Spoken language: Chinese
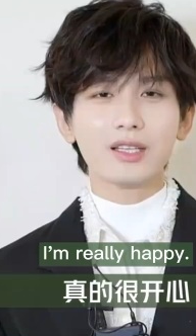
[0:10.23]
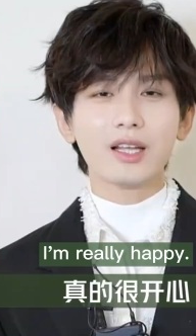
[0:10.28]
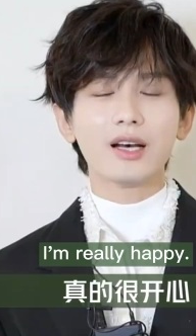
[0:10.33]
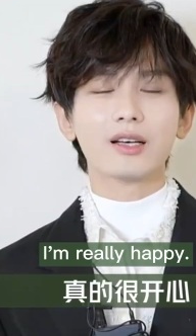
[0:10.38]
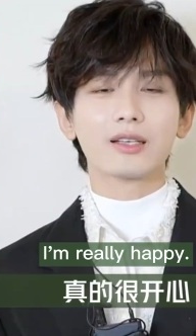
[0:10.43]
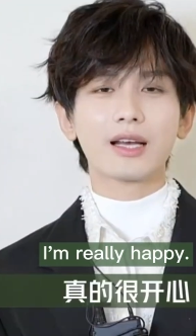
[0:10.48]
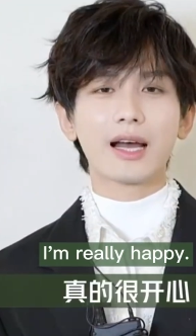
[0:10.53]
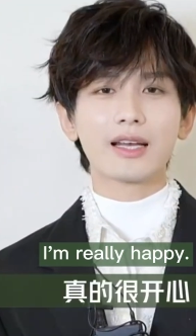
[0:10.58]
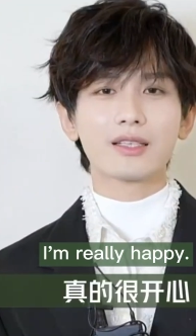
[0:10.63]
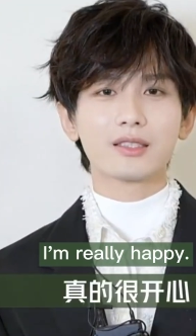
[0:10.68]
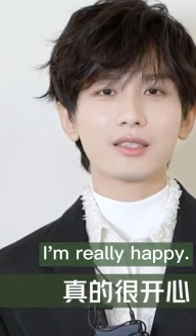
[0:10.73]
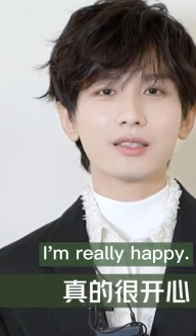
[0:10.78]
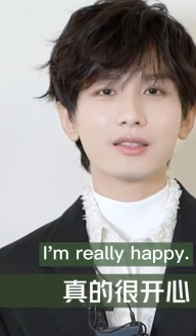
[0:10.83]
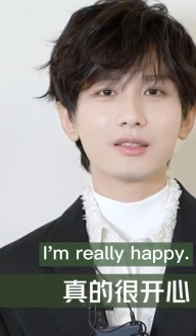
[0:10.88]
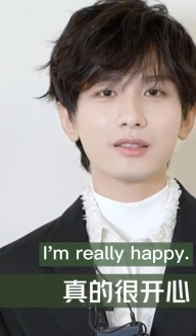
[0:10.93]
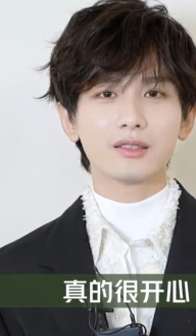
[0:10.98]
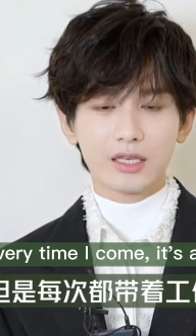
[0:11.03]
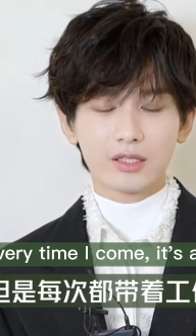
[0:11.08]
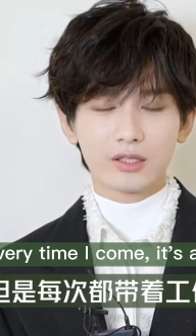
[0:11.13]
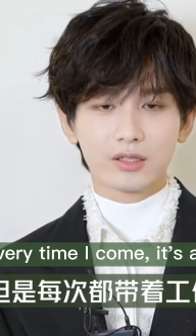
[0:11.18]
真的很开
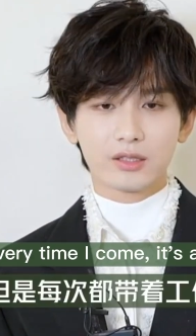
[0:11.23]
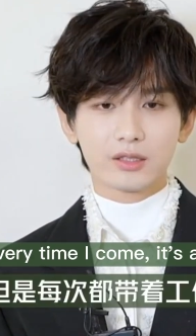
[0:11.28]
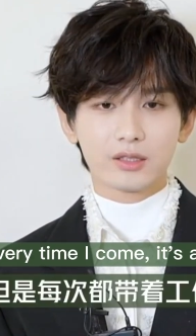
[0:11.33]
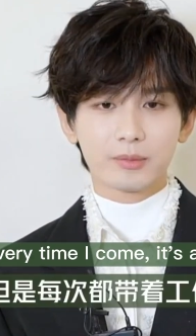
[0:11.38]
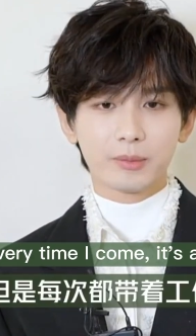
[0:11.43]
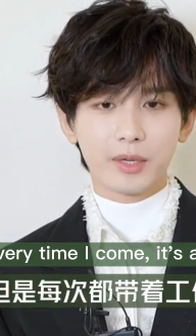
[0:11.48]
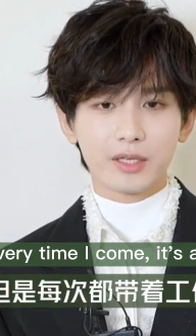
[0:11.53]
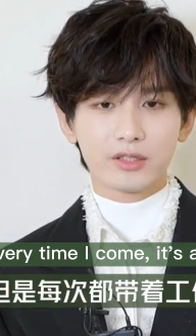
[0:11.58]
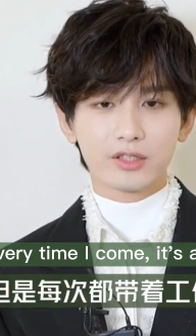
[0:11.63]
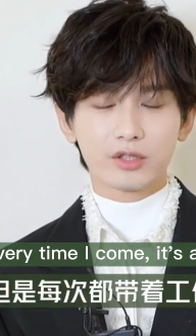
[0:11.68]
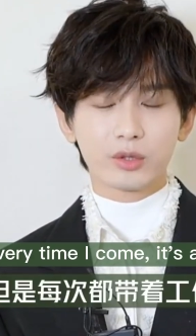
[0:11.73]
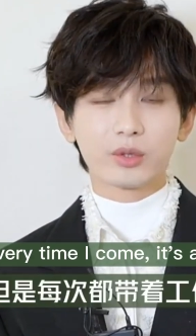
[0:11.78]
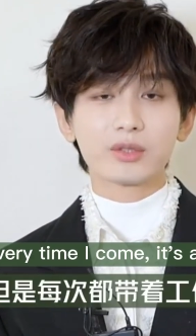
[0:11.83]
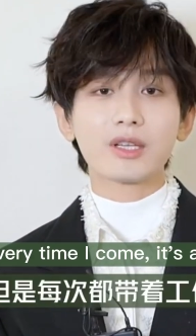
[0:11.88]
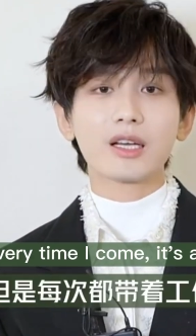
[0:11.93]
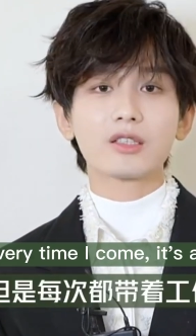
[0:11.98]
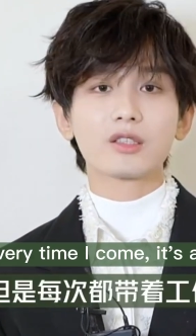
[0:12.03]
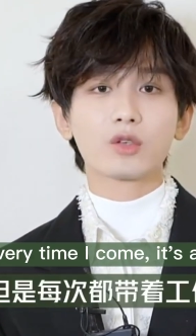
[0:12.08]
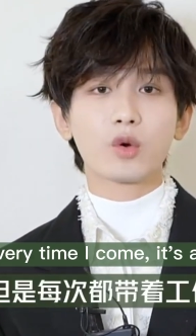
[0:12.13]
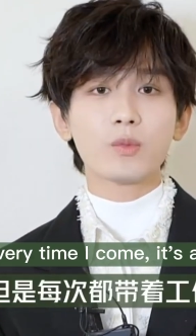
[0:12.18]
心，但是每次都
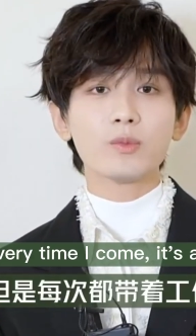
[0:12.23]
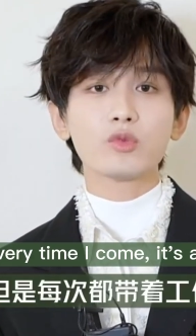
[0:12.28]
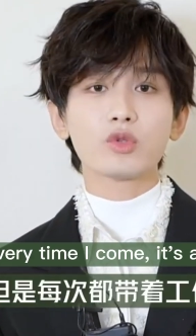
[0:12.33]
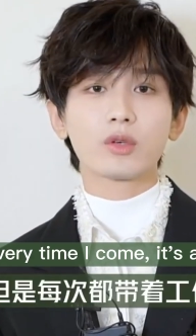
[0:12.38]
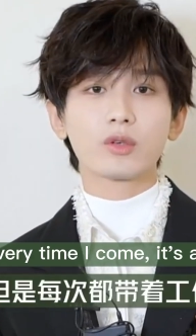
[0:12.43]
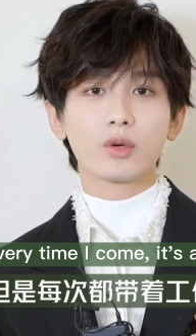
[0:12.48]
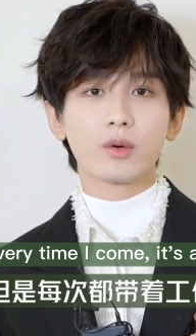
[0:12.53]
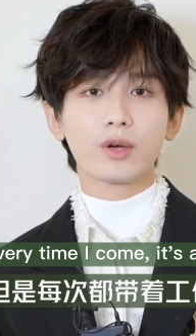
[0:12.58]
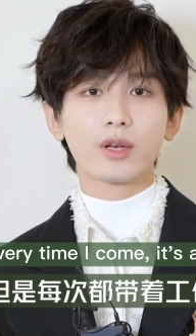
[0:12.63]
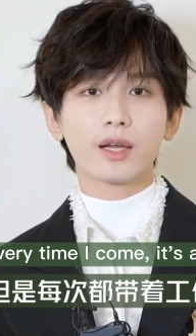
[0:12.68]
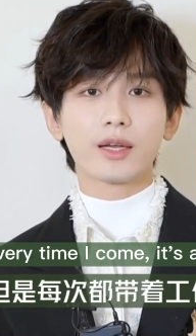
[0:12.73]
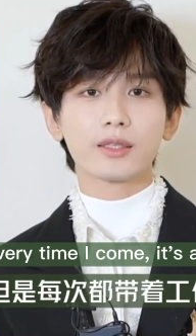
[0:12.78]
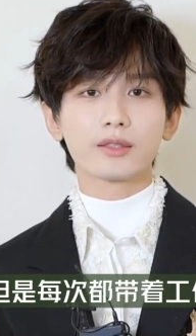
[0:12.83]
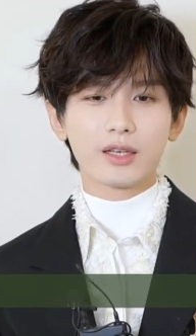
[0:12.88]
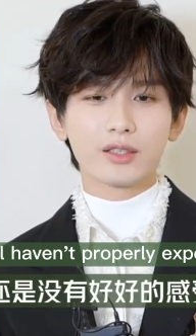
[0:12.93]
带着工作过来，